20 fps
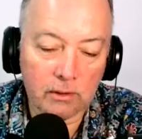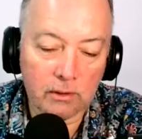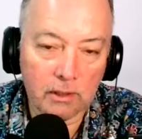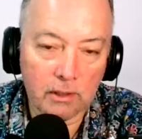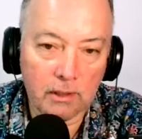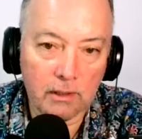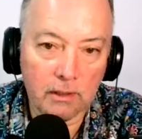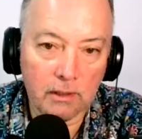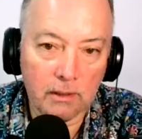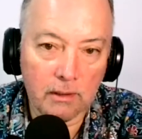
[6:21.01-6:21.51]

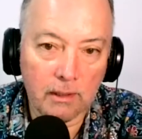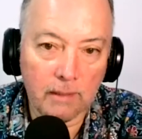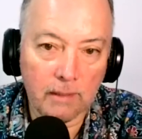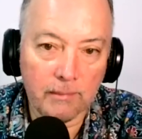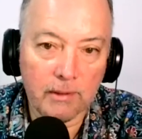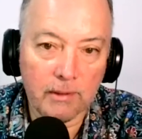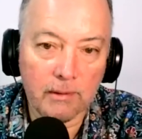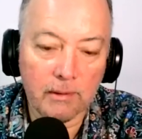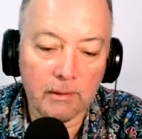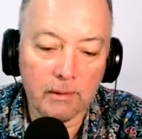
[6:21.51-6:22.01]

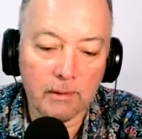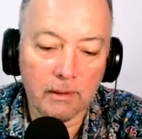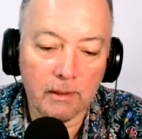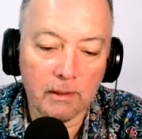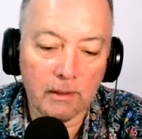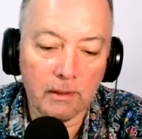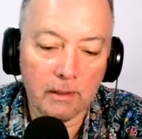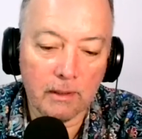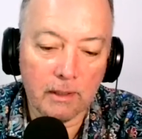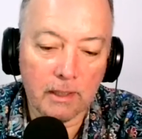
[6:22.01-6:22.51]

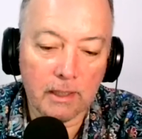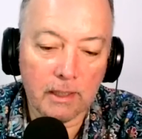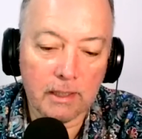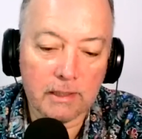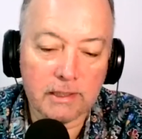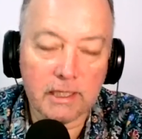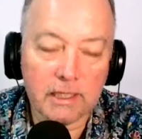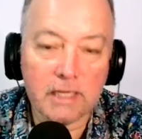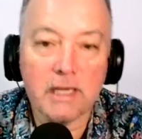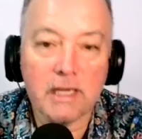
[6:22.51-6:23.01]
el,
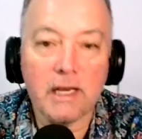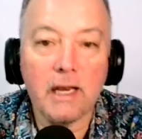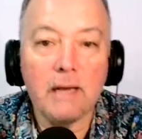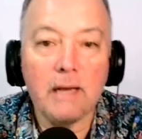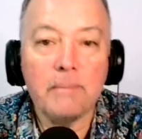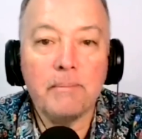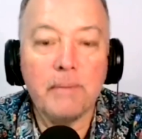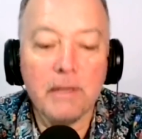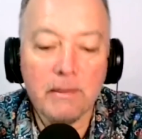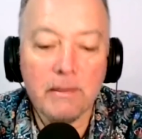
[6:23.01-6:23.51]

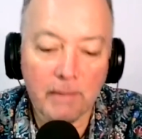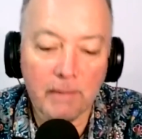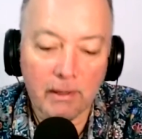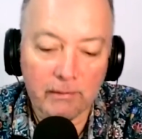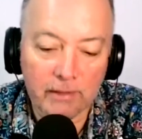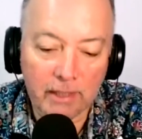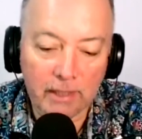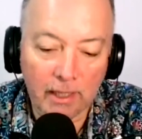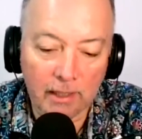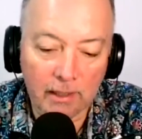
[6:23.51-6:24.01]
chañaral
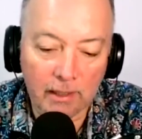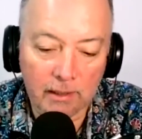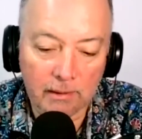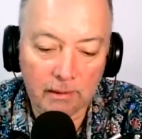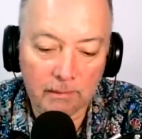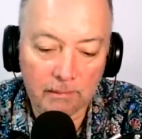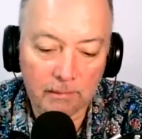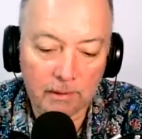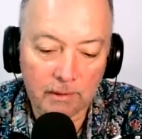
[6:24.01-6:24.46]
primaveral,